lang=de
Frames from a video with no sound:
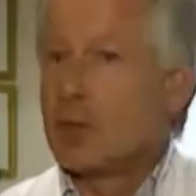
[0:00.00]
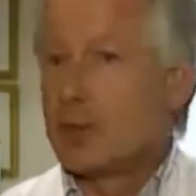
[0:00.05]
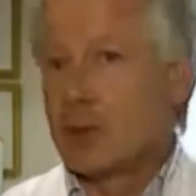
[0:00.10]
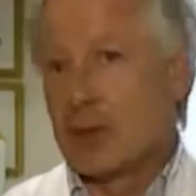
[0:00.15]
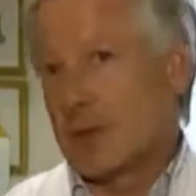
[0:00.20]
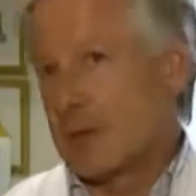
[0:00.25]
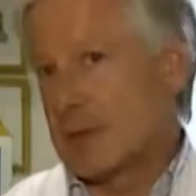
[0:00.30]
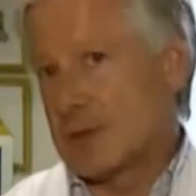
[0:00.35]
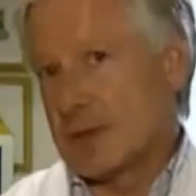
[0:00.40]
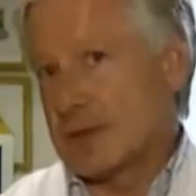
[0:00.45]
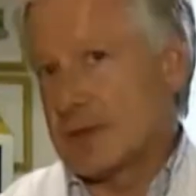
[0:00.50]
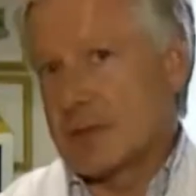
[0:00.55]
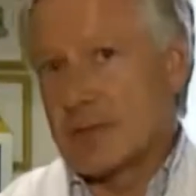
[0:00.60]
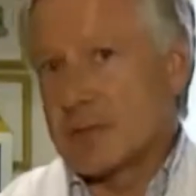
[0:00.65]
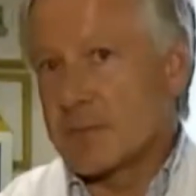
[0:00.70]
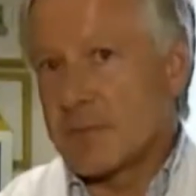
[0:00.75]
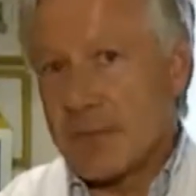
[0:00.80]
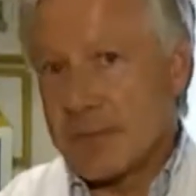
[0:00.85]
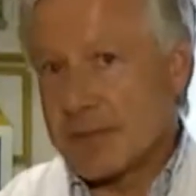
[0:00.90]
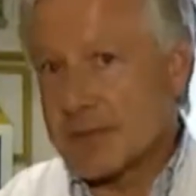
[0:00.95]
dann ist es
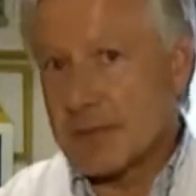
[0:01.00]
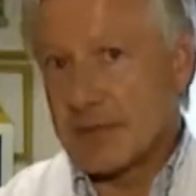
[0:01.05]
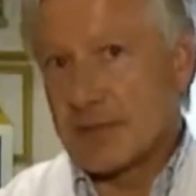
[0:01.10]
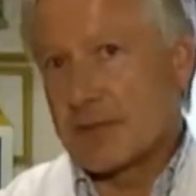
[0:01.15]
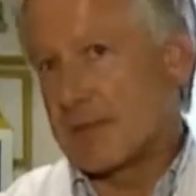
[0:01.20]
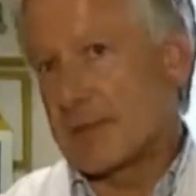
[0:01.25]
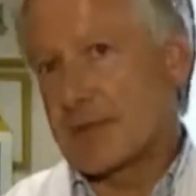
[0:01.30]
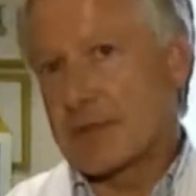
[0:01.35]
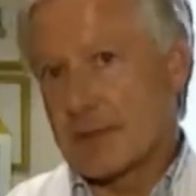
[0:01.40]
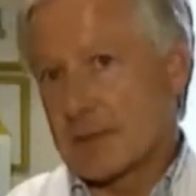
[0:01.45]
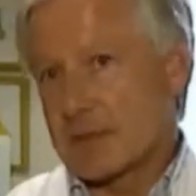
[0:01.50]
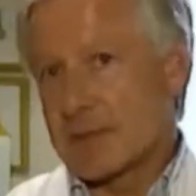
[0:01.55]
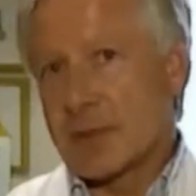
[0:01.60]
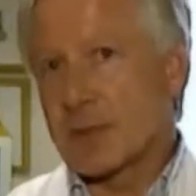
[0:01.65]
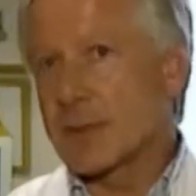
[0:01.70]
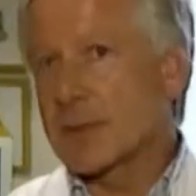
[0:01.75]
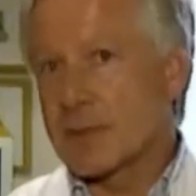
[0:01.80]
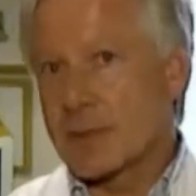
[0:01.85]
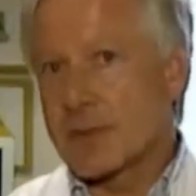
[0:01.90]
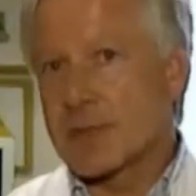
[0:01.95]
das Beste, was
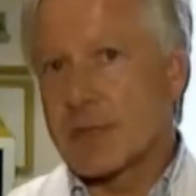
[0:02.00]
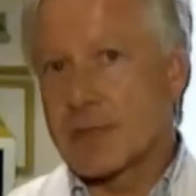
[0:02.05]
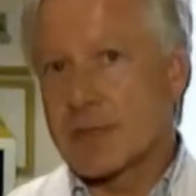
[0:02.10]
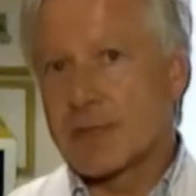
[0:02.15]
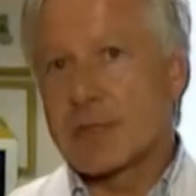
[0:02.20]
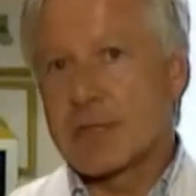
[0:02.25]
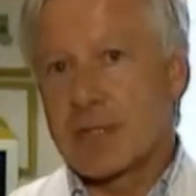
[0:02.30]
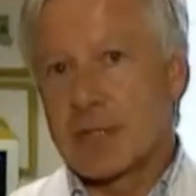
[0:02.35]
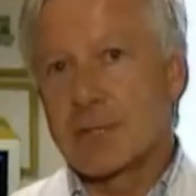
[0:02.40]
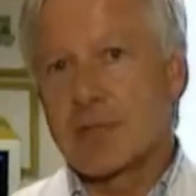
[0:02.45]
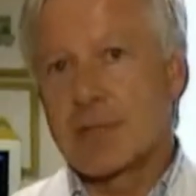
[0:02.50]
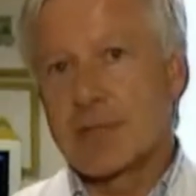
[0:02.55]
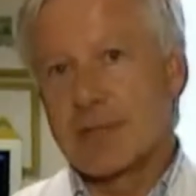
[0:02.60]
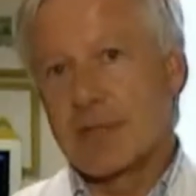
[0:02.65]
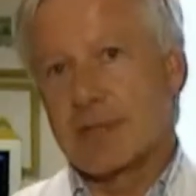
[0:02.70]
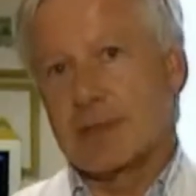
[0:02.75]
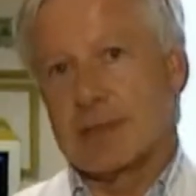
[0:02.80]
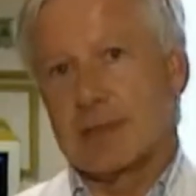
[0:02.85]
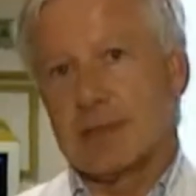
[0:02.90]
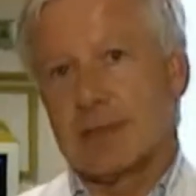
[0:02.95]
unserem Gesundheitssystem
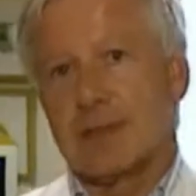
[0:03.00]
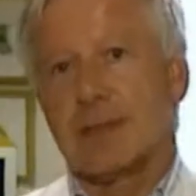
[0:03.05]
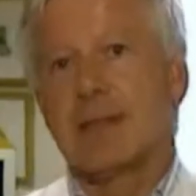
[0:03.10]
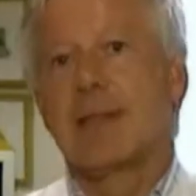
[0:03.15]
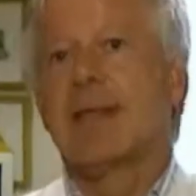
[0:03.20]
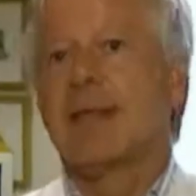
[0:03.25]
passieren kann.